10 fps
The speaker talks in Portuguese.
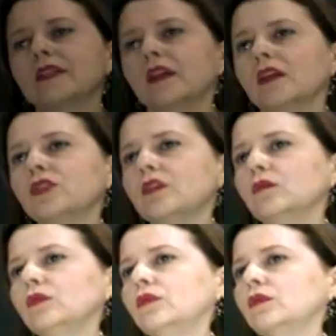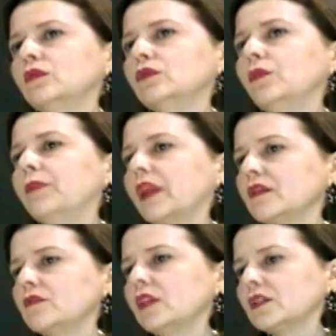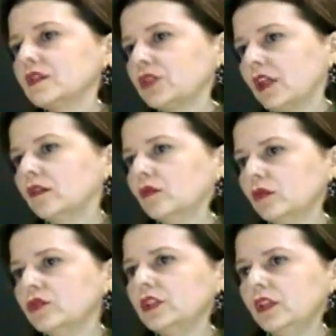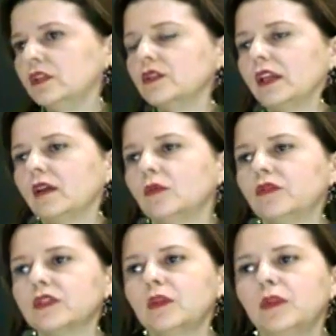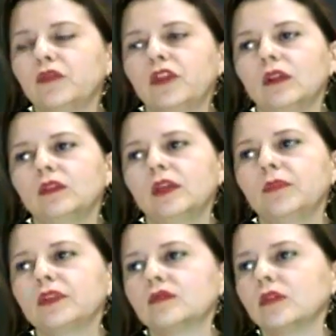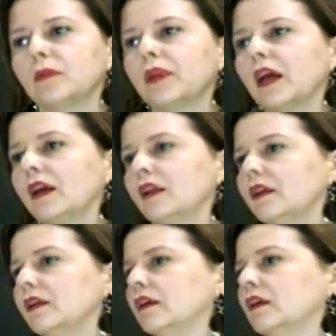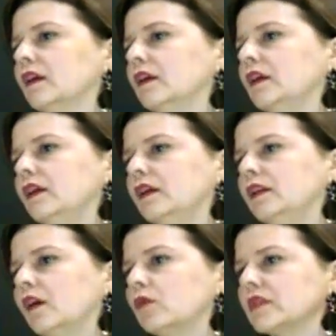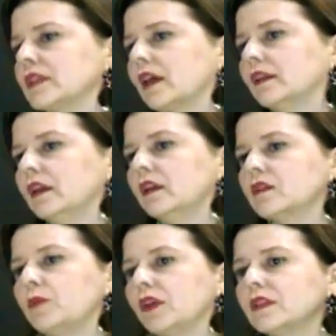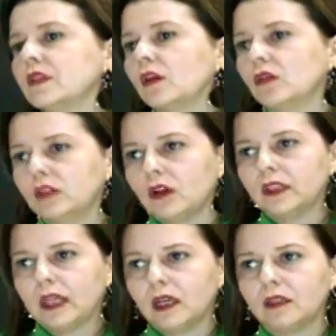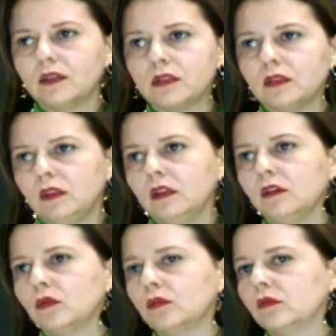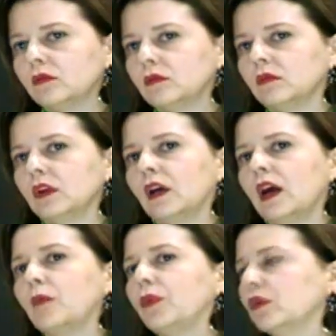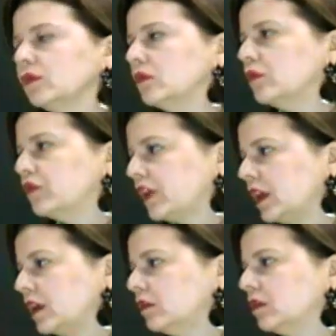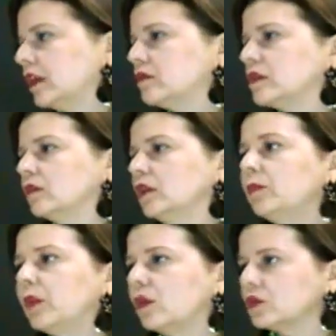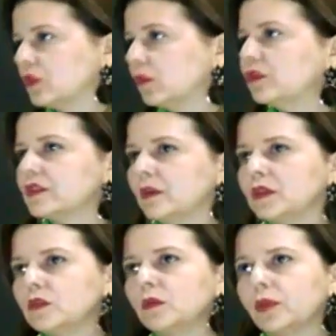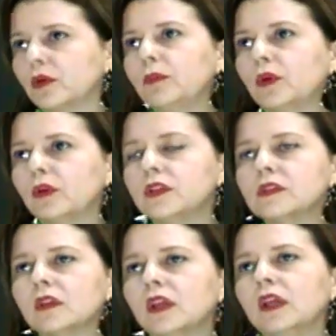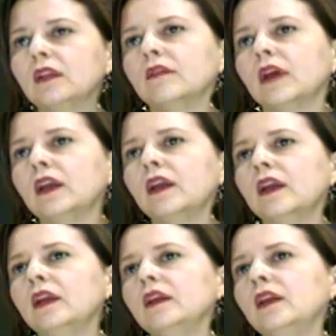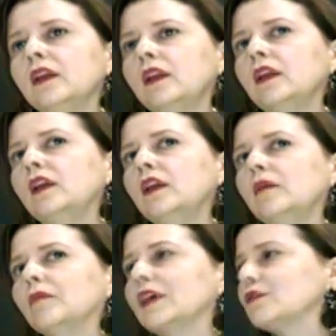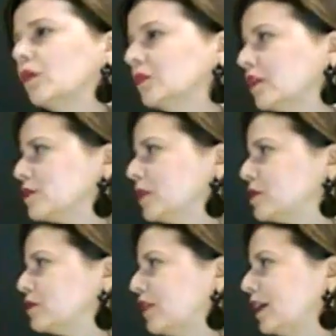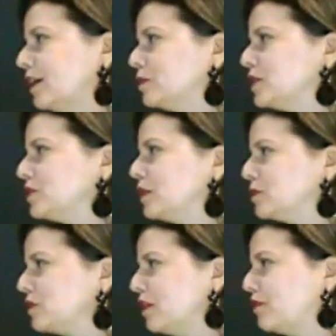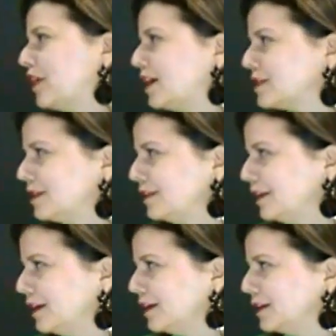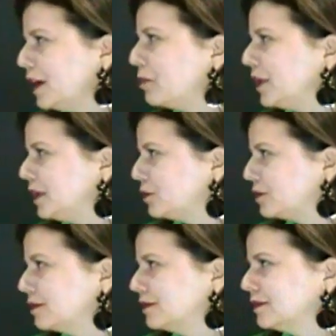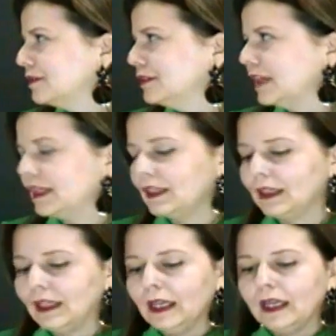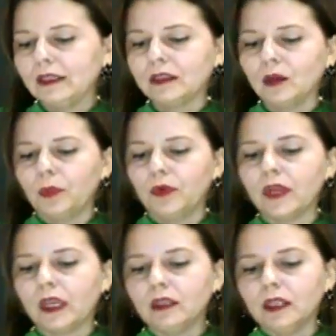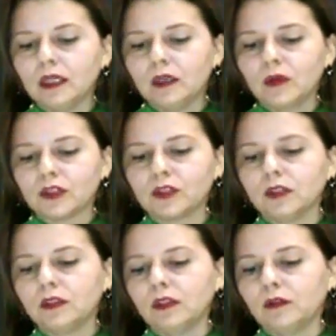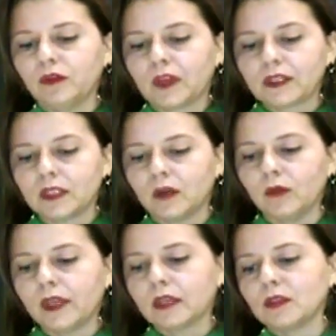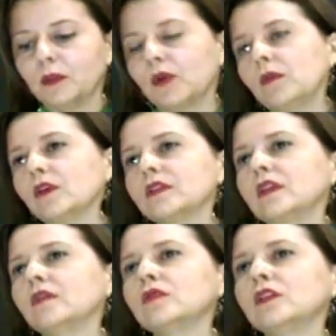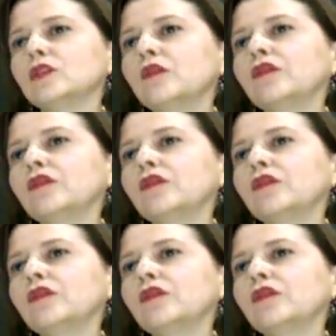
essa questão do, do preço dessas tecnologias, né, como você bem falou da impressora Braille e de algumas cadeiras, podem ser contornadas sim com apoio do governo, redução de imposto, como você mesmo propôs, né? E, mas como nós mesmos falamos, estamos numa fase de grande aperto, né? Então, por que não a gente fazer com que essa promoção seja